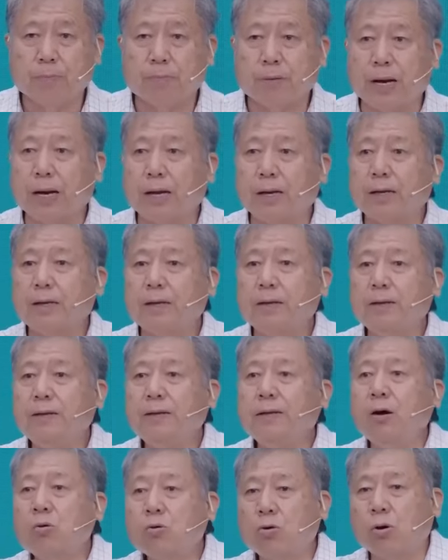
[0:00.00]
para
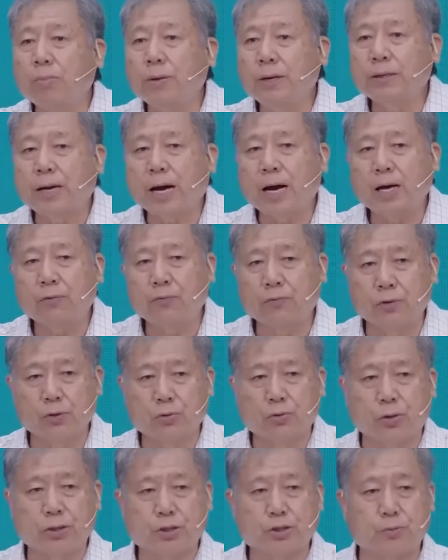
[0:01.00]
não comer da árvore
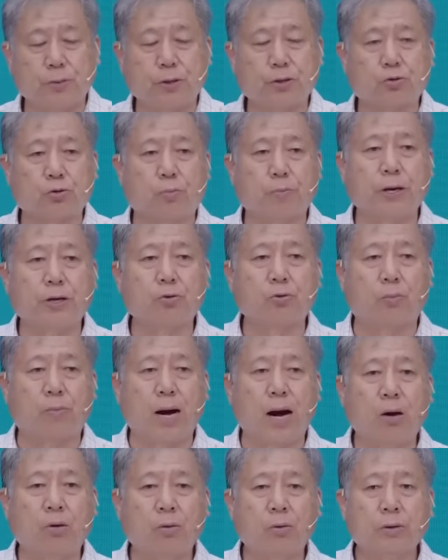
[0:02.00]
do conhecimento do bem e do
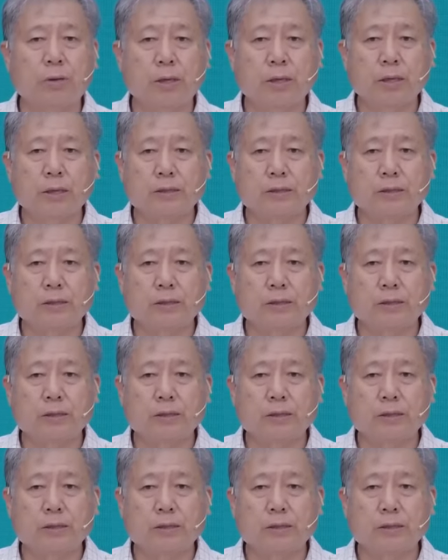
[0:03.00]
mal.